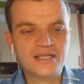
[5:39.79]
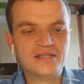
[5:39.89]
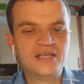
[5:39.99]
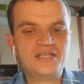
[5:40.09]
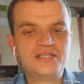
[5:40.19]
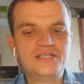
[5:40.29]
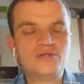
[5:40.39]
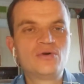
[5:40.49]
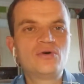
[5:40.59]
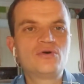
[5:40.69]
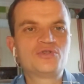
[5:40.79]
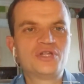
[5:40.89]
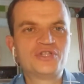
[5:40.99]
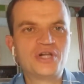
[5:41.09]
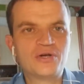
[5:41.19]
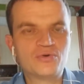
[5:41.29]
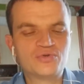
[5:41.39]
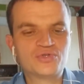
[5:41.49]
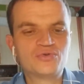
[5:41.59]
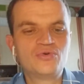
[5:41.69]
Дени Дидро, Жан-Жак
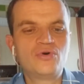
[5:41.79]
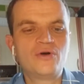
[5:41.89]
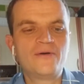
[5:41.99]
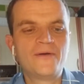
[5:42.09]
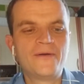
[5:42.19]
Руссо,